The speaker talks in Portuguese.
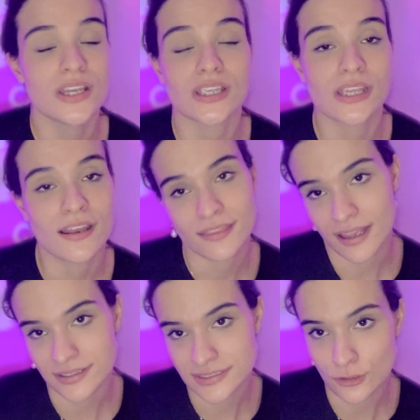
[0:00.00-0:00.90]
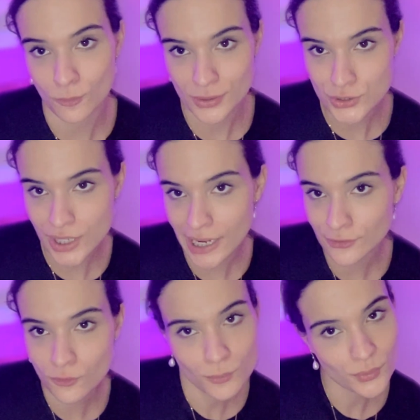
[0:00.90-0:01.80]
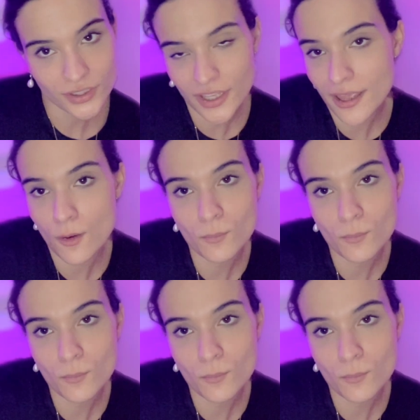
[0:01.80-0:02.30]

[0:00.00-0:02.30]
e ele tá sendo medicado porque é um